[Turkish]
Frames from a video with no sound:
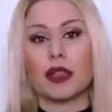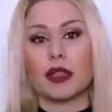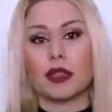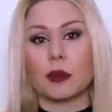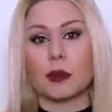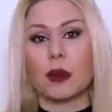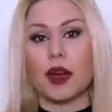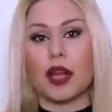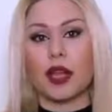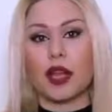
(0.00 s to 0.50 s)

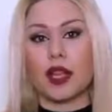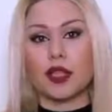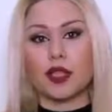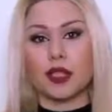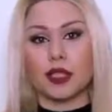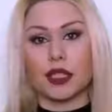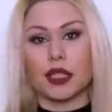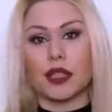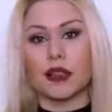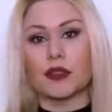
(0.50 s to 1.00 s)
medyada
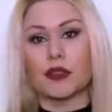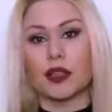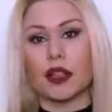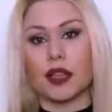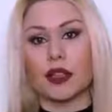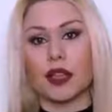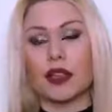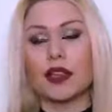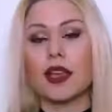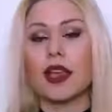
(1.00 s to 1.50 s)
paylaştıkları
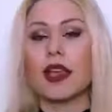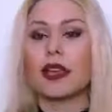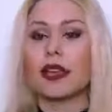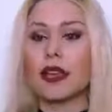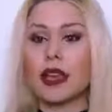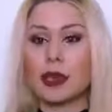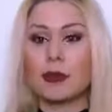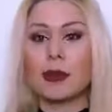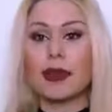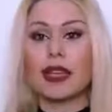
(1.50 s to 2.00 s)
iftiralar
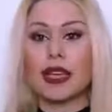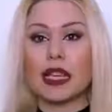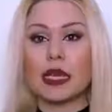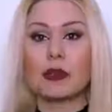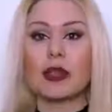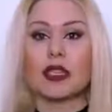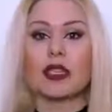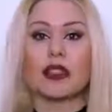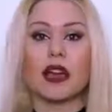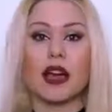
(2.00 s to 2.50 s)
kelime
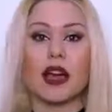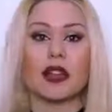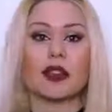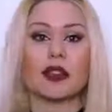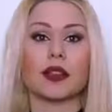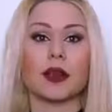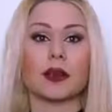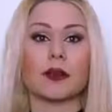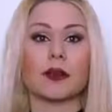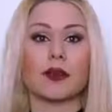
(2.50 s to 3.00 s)
kelimesine
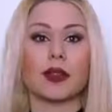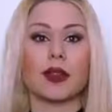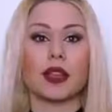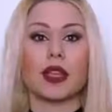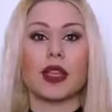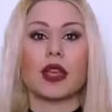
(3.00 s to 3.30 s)
aynı.